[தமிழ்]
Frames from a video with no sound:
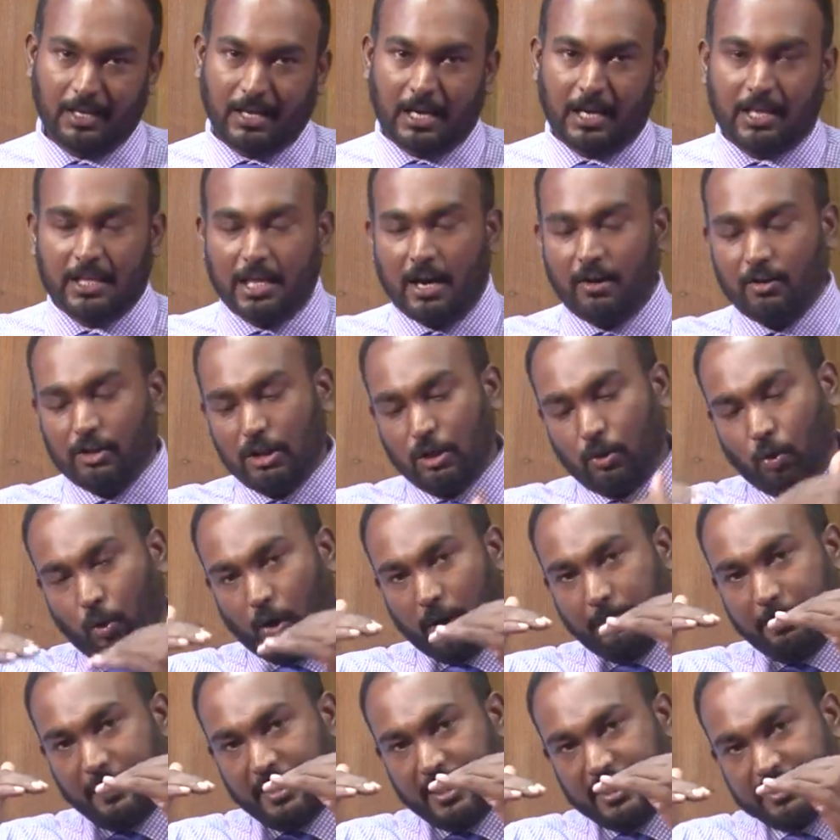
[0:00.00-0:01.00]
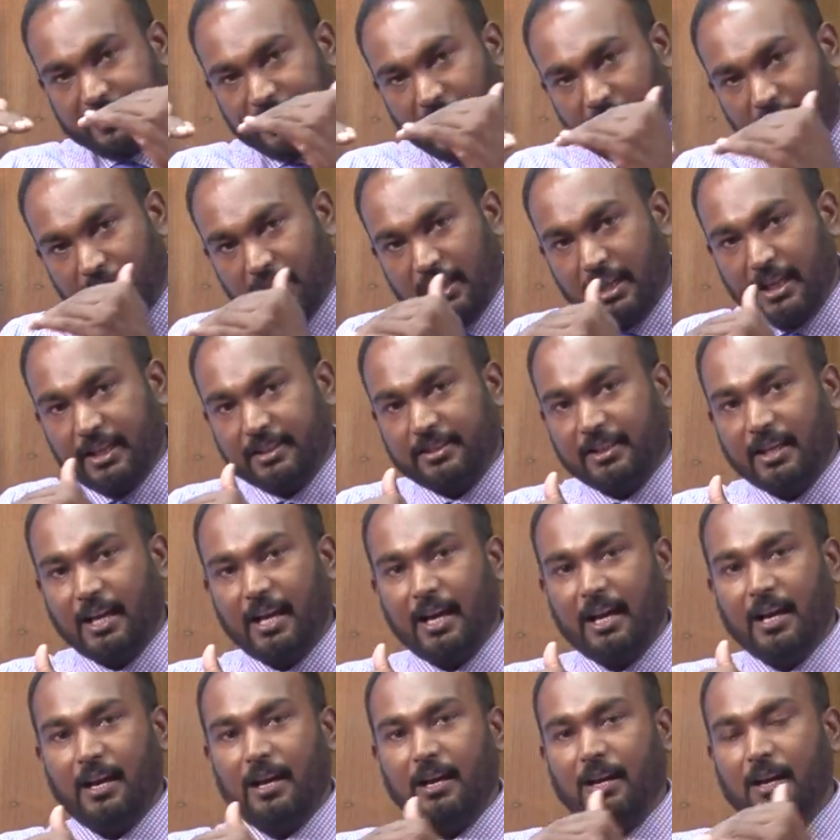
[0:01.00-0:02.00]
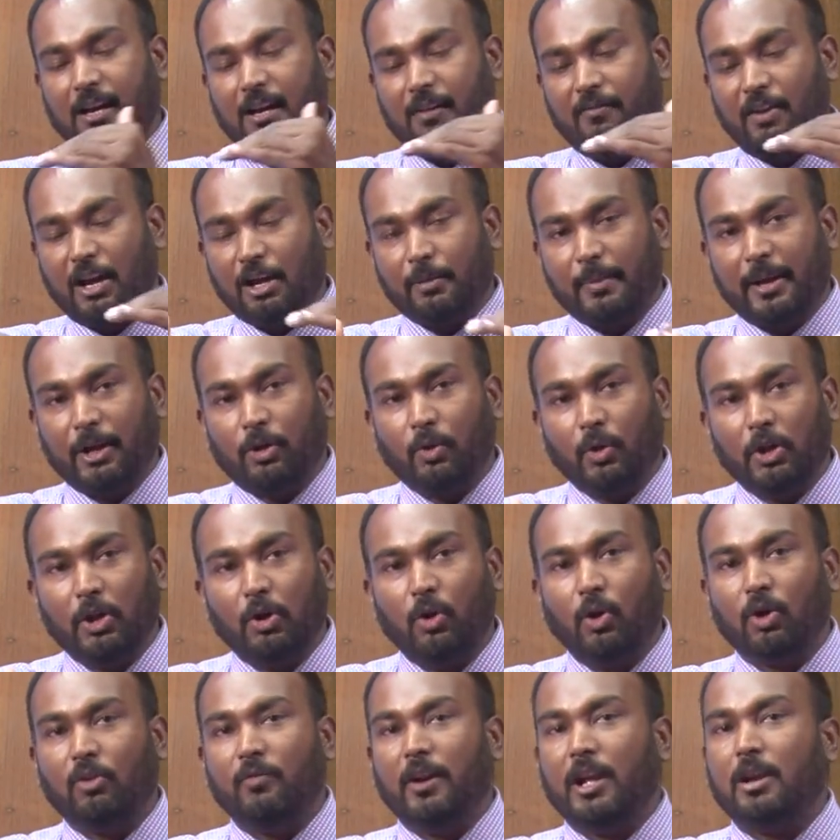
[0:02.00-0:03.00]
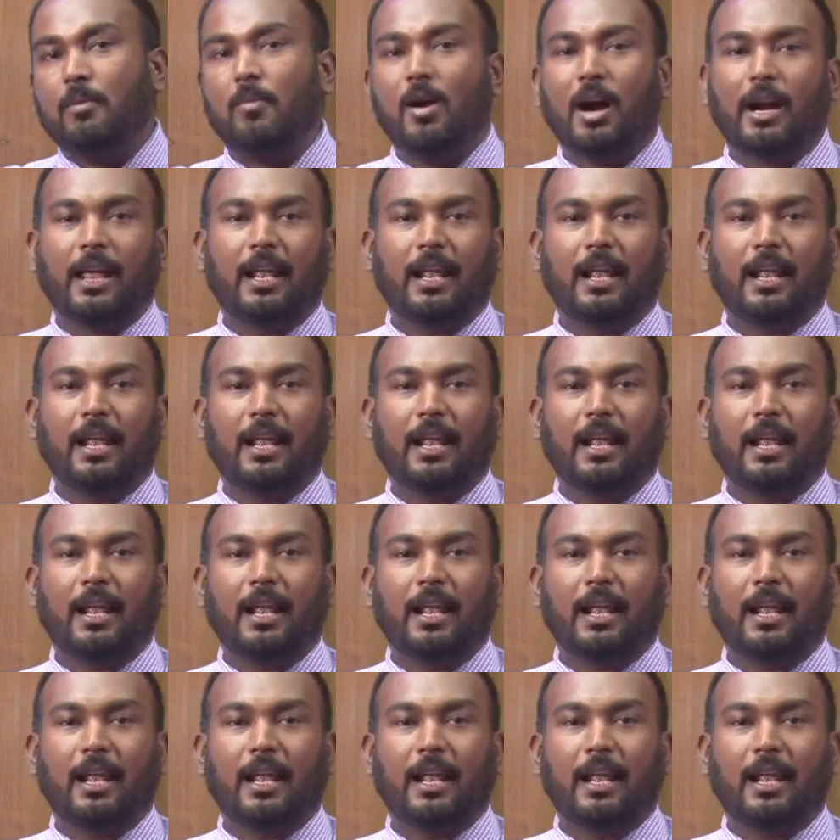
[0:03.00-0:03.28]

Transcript: அதாவது குறிப்பிட்ட சர்வதேச வறுமைக்குரிய ஒரு வருமான